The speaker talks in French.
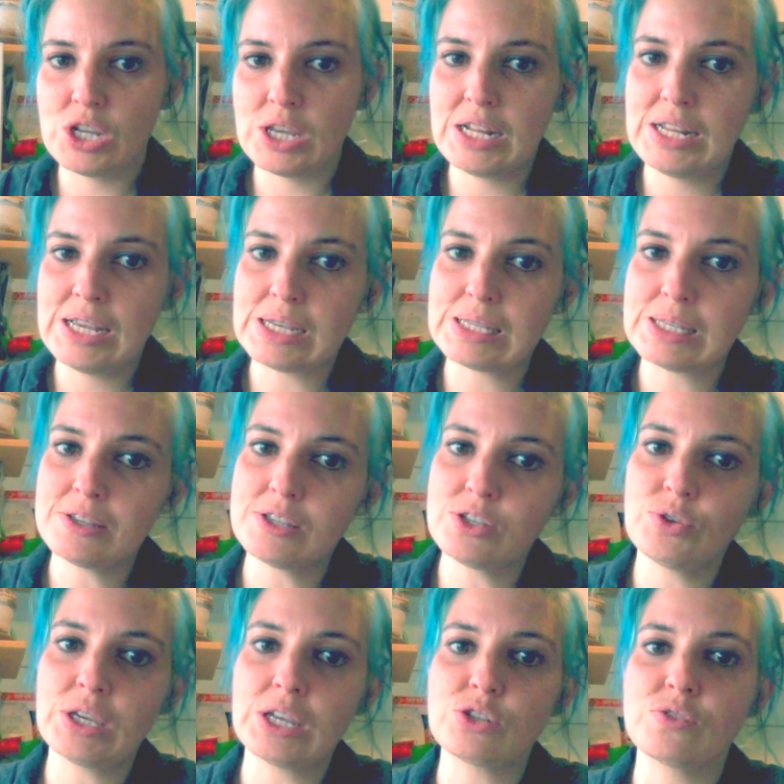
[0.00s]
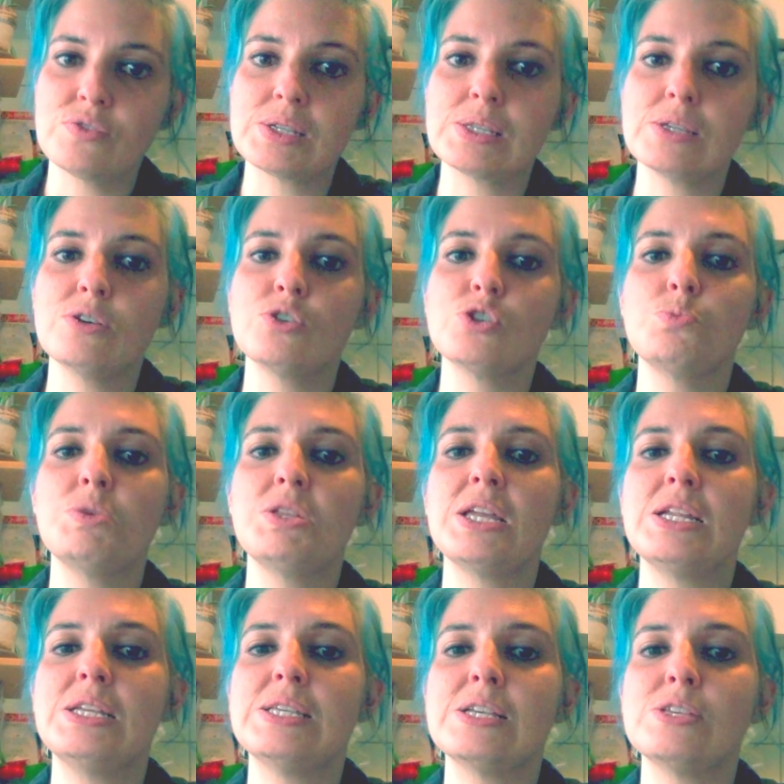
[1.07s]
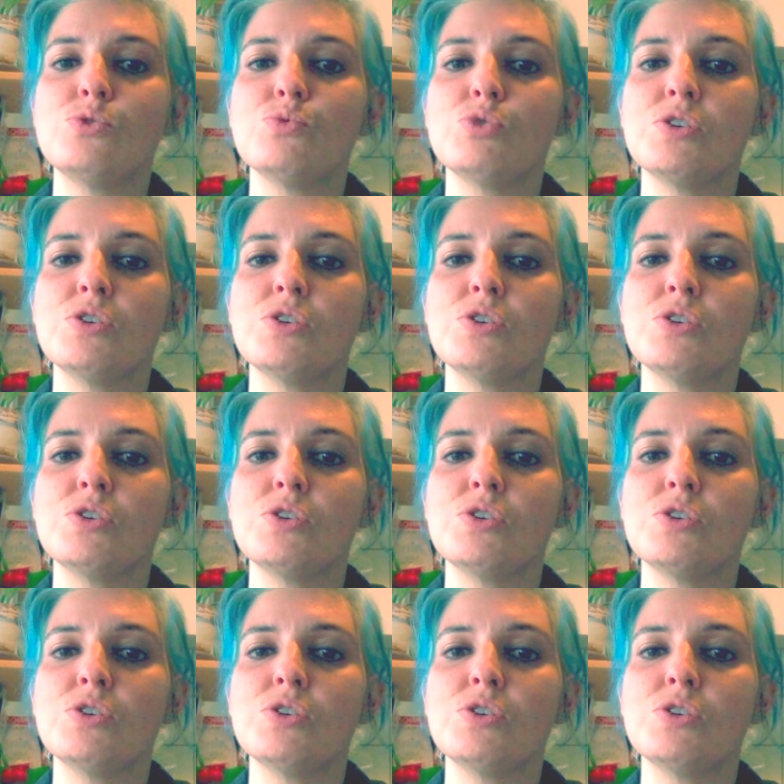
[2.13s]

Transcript: il y a 585 hospitalisations